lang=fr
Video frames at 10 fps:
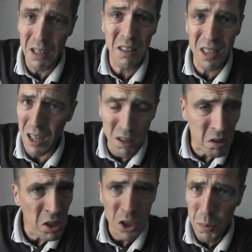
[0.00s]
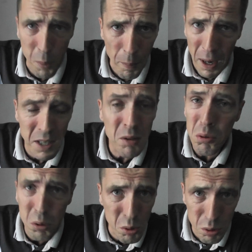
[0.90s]
Et ça, je peux parier
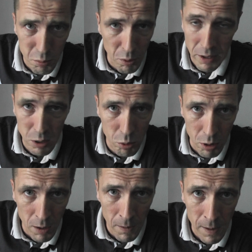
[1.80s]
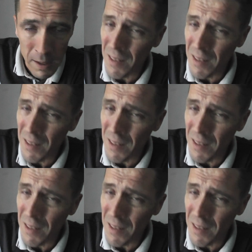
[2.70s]
tout ce que tu veux avec toi.